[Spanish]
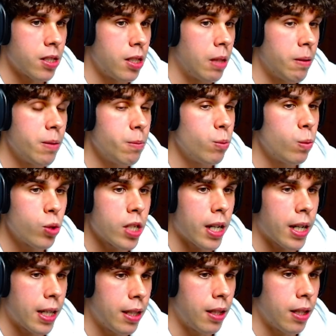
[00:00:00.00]
Si te ve mucha
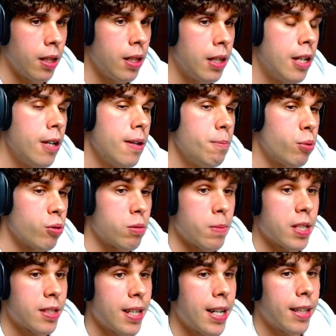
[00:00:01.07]
gente pues
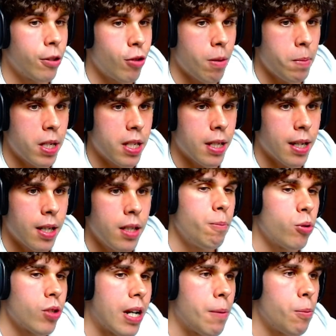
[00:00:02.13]
más de Latinoamérica,
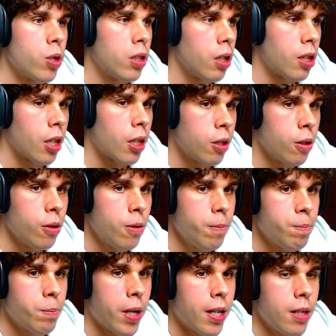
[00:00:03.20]
pues la
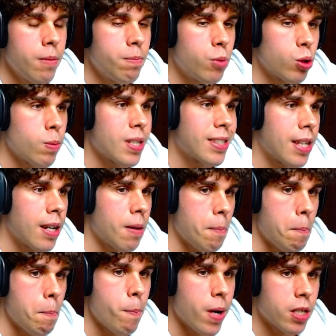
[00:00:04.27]
monetización, ¿vale? Pues va a estar
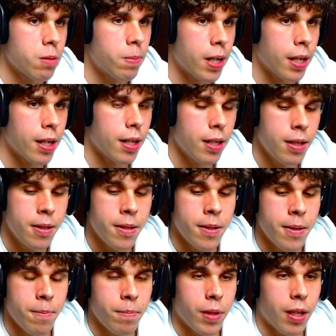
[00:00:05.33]
más baja
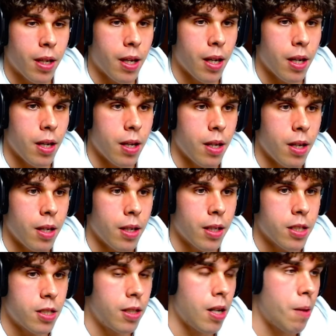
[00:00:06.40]
que,
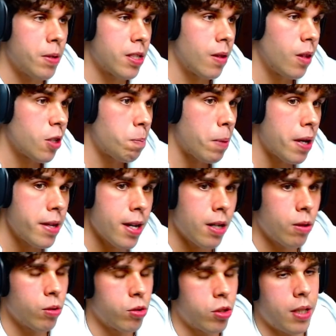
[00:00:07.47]
si te la viesen de
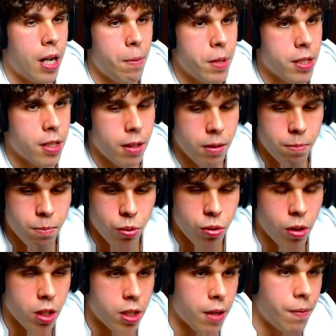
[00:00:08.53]
España o si te la viesen, pues
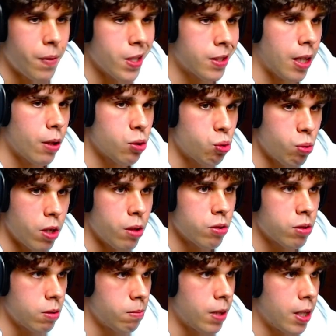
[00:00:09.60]
yo qué sé, de Estados
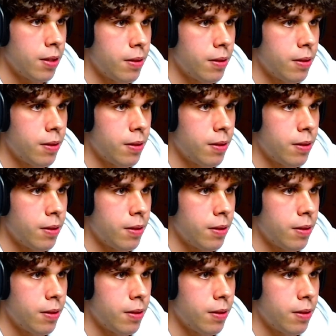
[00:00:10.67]
Unidos, ¿vale?